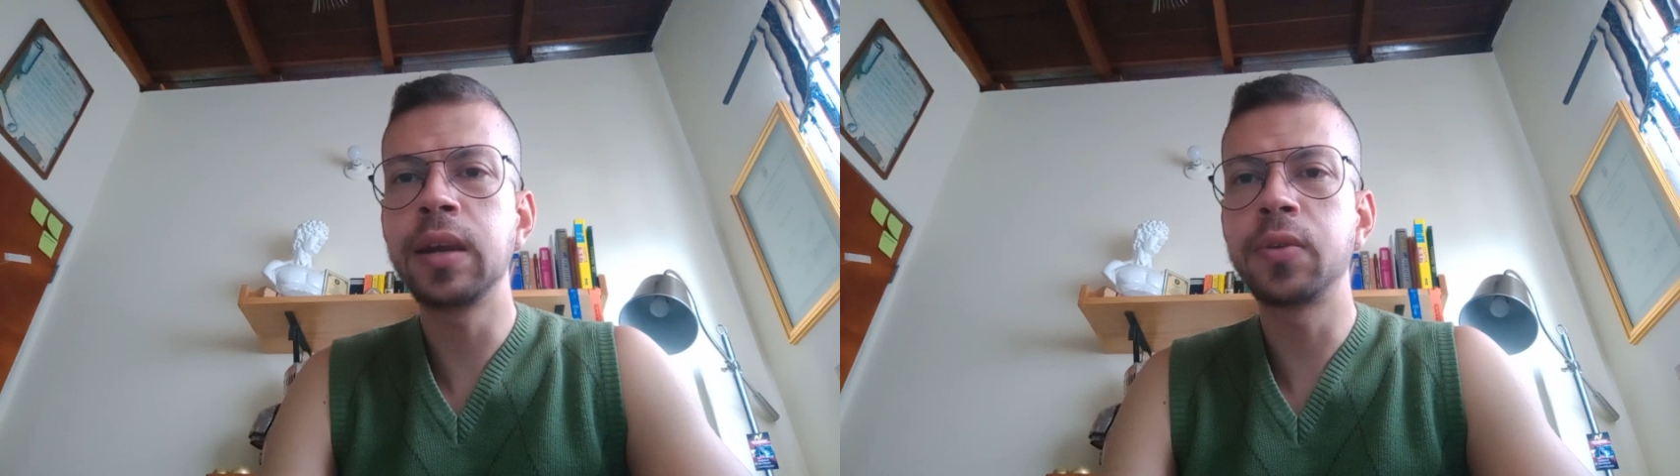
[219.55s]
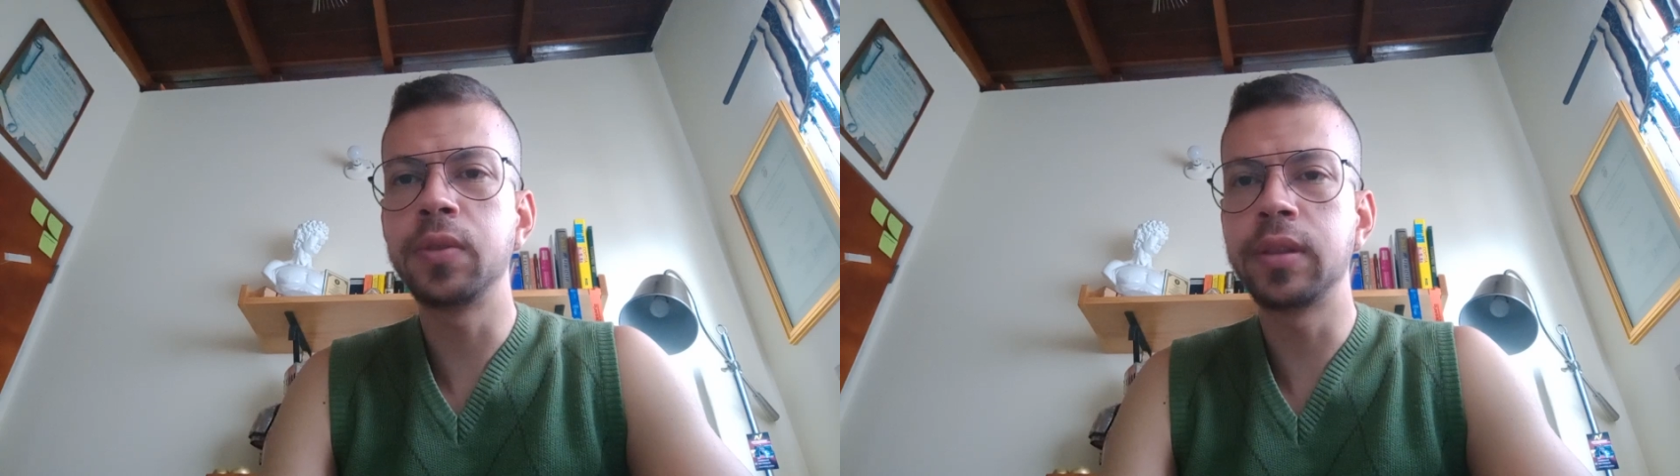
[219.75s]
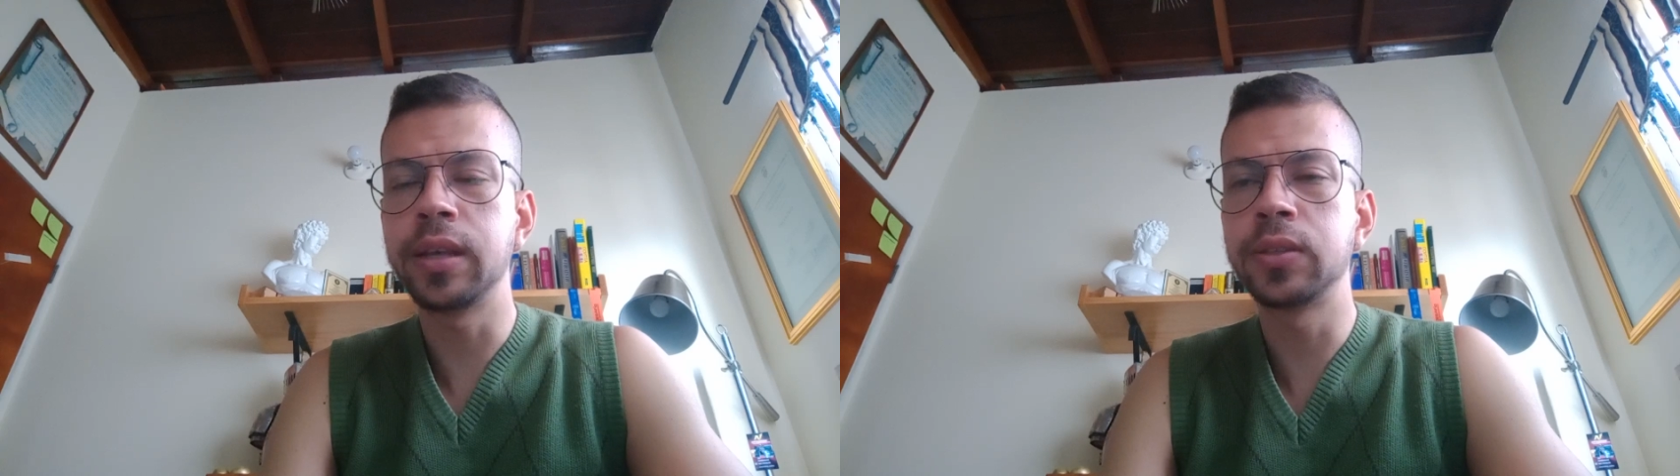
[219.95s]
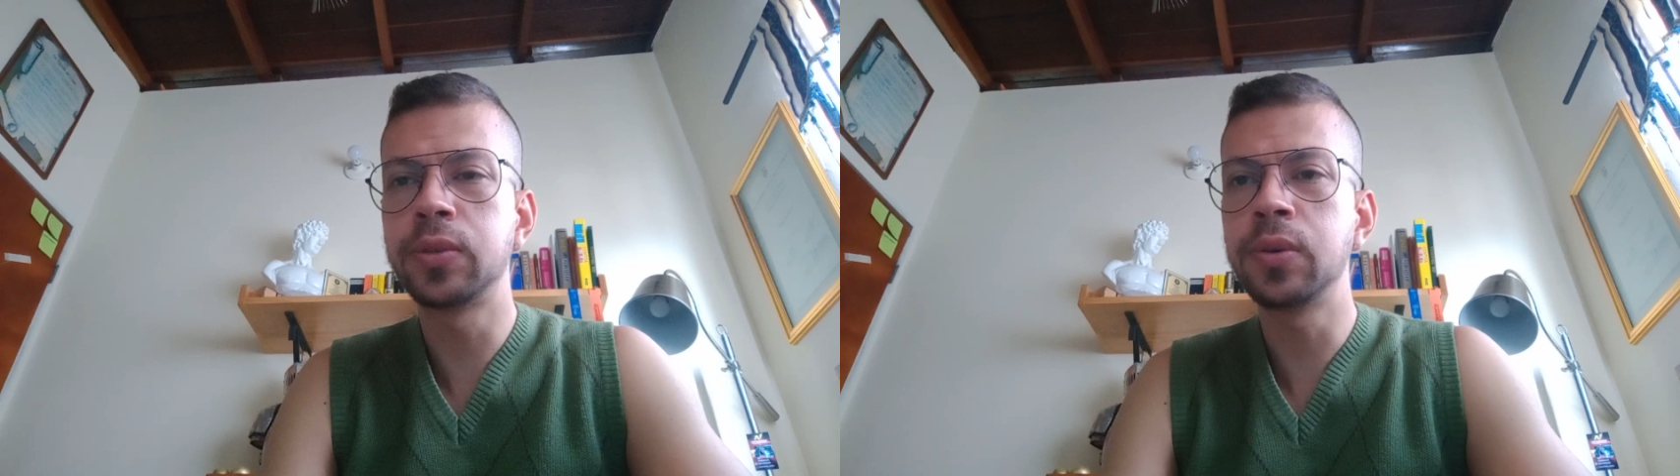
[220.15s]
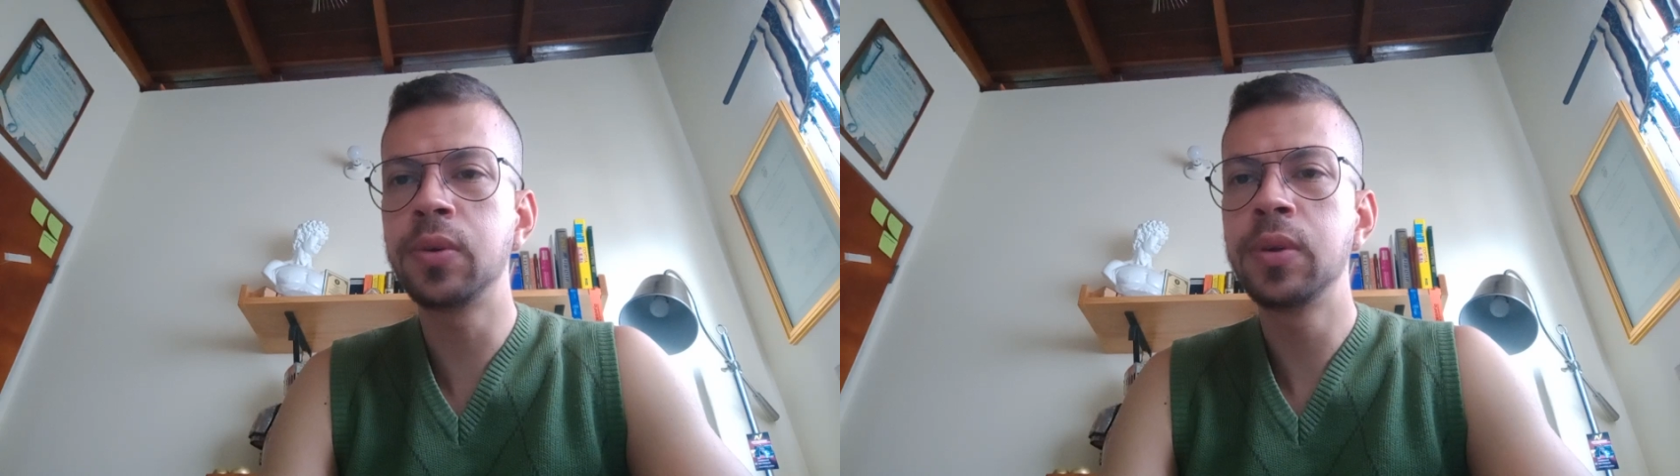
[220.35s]
y al
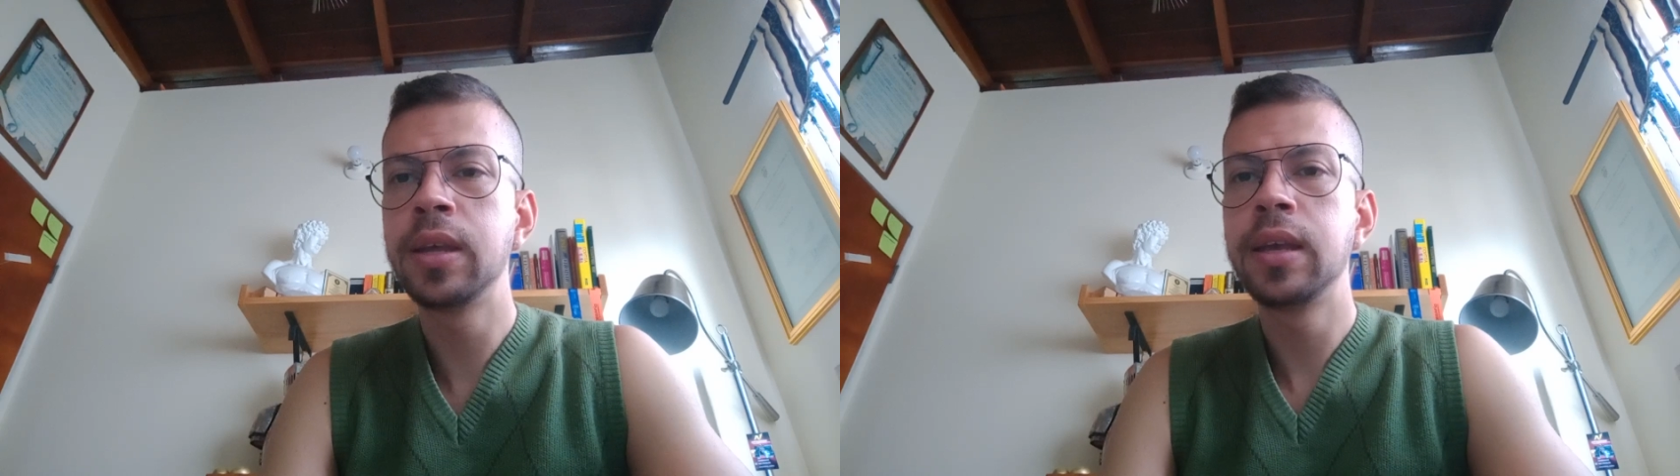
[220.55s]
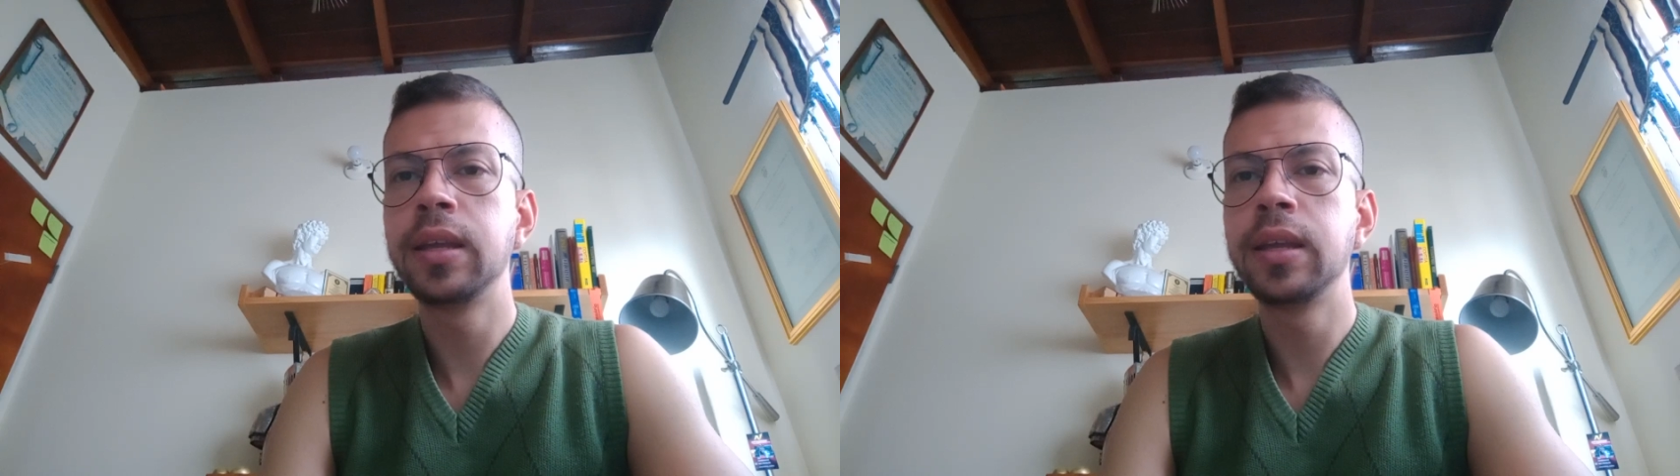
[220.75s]
contexto